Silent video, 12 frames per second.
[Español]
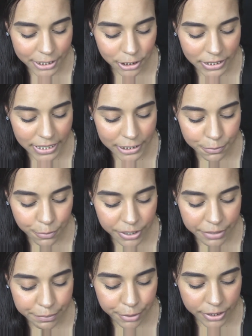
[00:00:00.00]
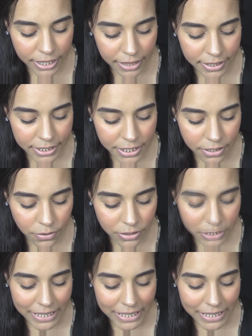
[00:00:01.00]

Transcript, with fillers: Eso sí es muy importante, chicos